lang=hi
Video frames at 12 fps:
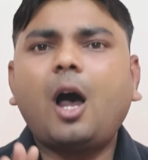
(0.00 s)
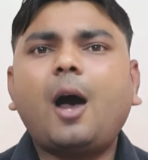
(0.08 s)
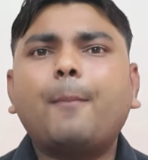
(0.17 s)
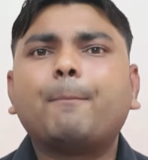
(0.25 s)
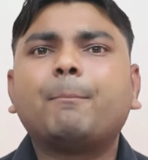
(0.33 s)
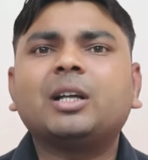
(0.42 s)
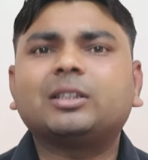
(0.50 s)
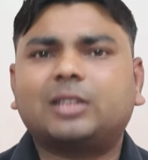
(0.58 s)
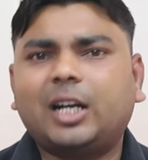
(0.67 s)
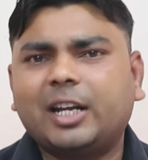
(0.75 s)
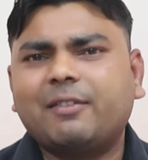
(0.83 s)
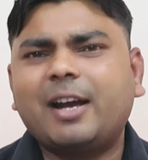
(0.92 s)
आप
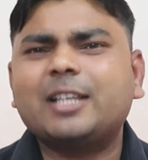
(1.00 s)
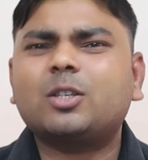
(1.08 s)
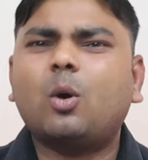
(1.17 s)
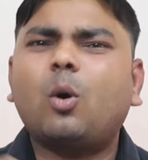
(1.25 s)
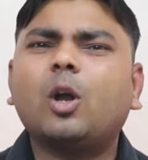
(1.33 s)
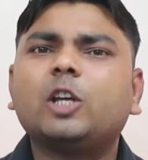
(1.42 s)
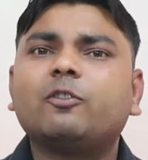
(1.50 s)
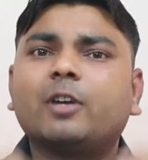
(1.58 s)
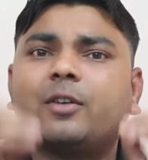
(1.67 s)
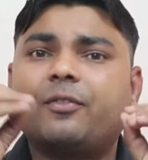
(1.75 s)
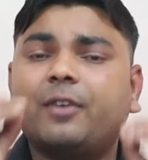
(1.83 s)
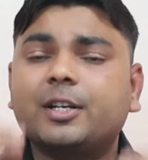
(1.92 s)
मंत्रा डिवाइस ऑल इन
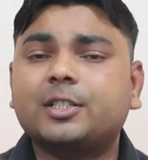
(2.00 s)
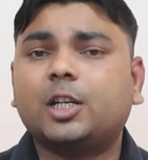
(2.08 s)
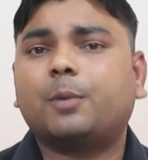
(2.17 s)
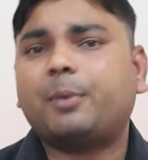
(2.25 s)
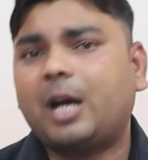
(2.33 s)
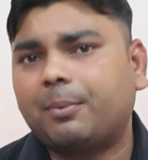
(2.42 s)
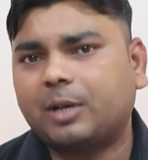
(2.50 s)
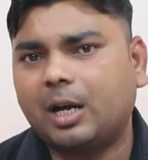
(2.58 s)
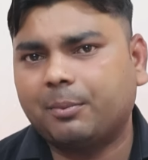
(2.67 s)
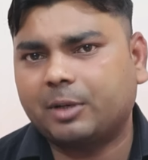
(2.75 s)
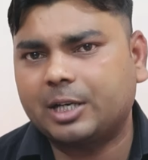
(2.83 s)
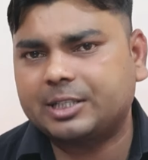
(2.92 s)
वन फंक्शन पे आप
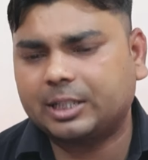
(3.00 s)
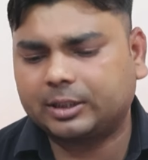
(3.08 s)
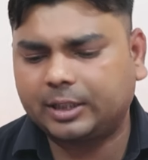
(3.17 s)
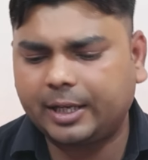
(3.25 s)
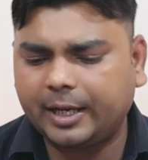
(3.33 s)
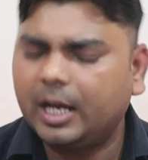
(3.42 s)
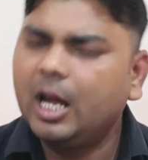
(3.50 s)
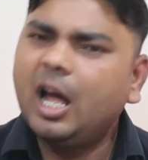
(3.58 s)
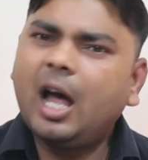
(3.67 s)
काम कर सकते हैं